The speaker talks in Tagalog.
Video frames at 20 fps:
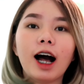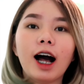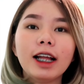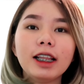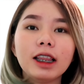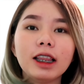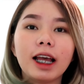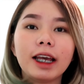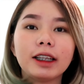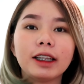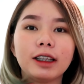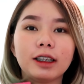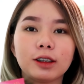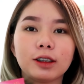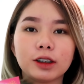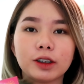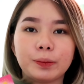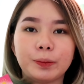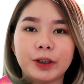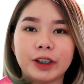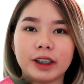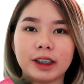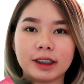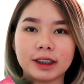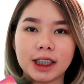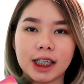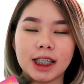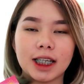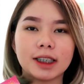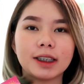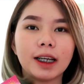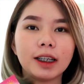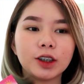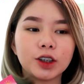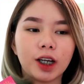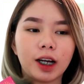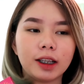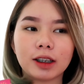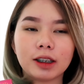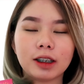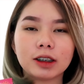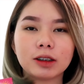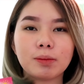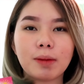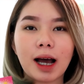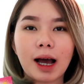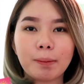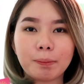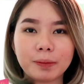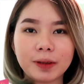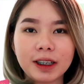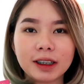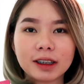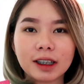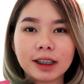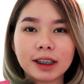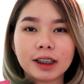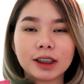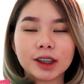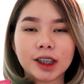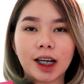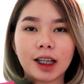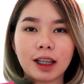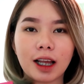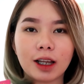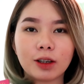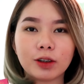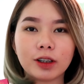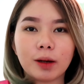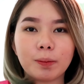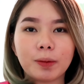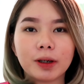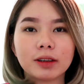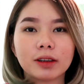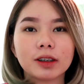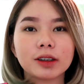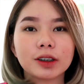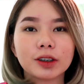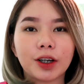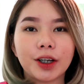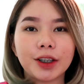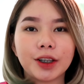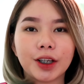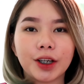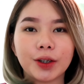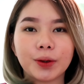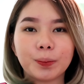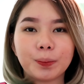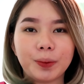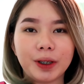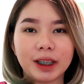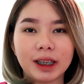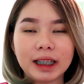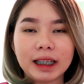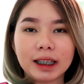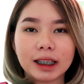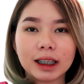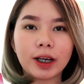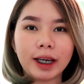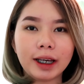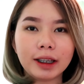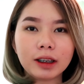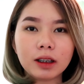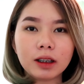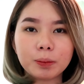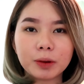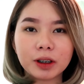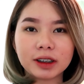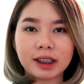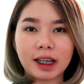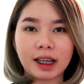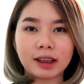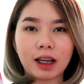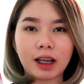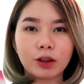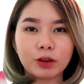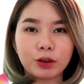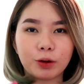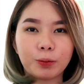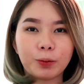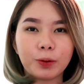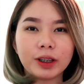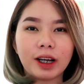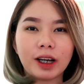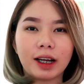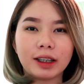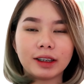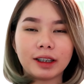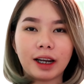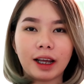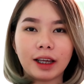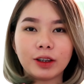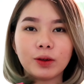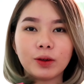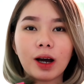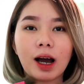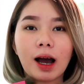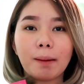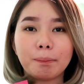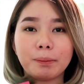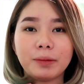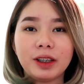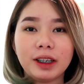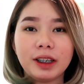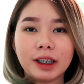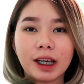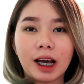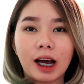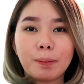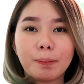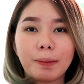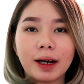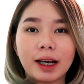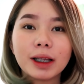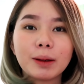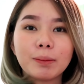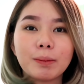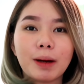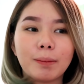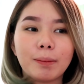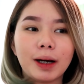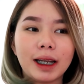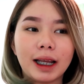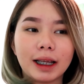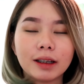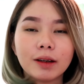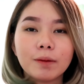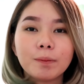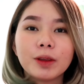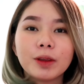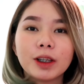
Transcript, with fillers: Unlike dito sa Brilliant Skin Essential, is mahapdi talaga siya lalo na pag nag-start na yung peeling. 80% out of 100 yung hapdi niya kapag babalat